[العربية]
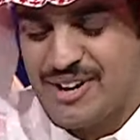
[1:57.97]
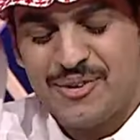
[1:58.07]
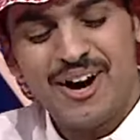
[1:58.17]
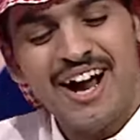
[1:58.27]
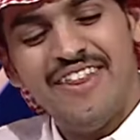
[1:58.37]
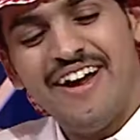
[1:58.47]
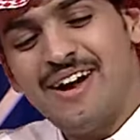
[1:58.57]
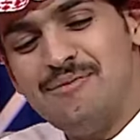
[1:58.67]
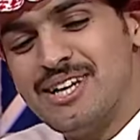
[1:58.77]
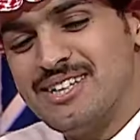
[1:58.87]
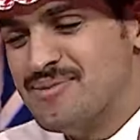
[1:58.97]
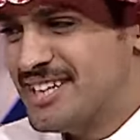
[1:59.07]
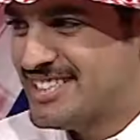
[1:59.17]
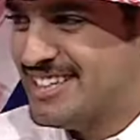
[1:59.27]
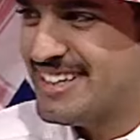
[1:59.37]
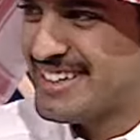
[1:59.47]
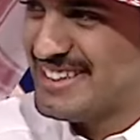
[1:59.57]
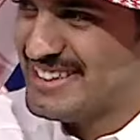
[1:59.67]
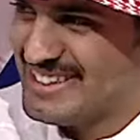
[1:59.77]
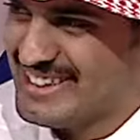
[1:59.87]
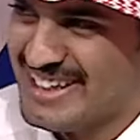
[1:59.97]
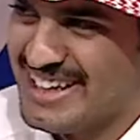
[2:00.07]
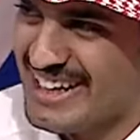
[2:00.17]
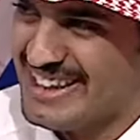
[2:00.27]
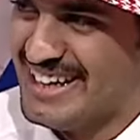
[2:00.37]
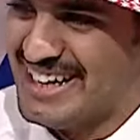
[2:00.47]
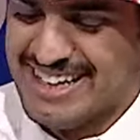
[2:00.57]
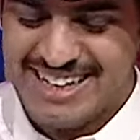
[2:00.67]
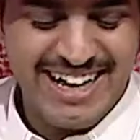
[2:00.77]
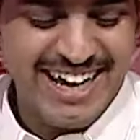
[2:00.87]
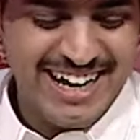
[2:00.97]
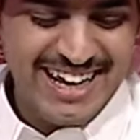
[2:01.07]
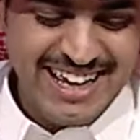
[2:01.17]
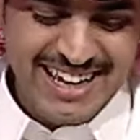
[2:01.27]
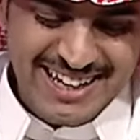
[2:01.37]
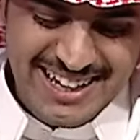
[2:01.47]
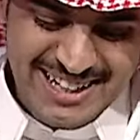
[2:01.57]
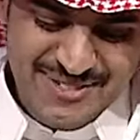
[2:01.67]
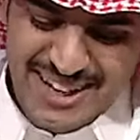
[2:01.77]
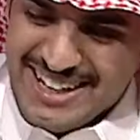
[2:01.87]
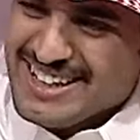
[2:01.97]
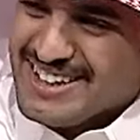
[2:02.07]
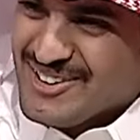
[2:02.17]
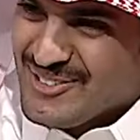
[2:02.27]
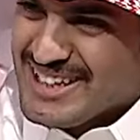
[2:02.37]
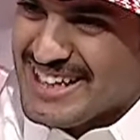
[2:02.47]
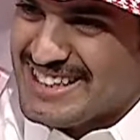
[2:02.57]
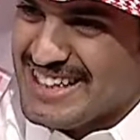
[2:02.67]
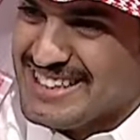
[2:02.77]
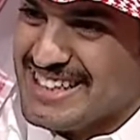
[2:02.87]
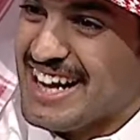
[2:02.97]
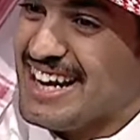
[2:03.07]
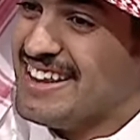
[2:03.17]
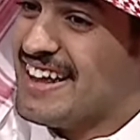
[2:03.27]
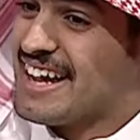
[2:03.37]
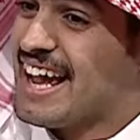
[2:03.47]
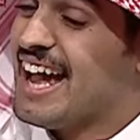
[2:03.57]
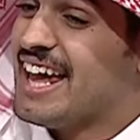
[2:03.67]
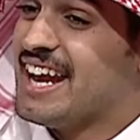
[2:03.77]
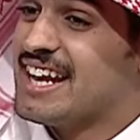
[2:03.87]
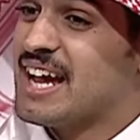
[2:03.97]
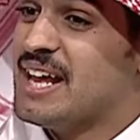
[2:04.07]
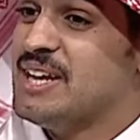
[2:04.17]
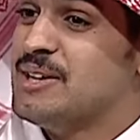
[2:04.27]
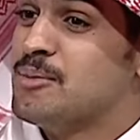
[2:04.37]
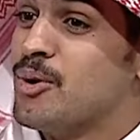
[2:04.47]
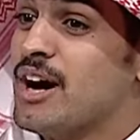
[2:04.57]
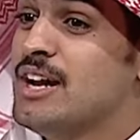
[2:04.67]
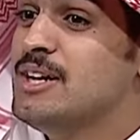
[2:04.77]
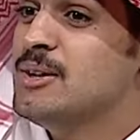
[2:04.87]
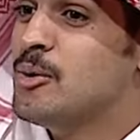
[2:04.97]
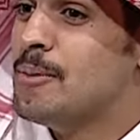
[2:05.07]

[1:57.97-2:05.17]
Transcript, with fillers: وهذا بيت من الشعر ردا عليه قال طيب. كتب له خويه التاجر قال إذا كان الكريم قليل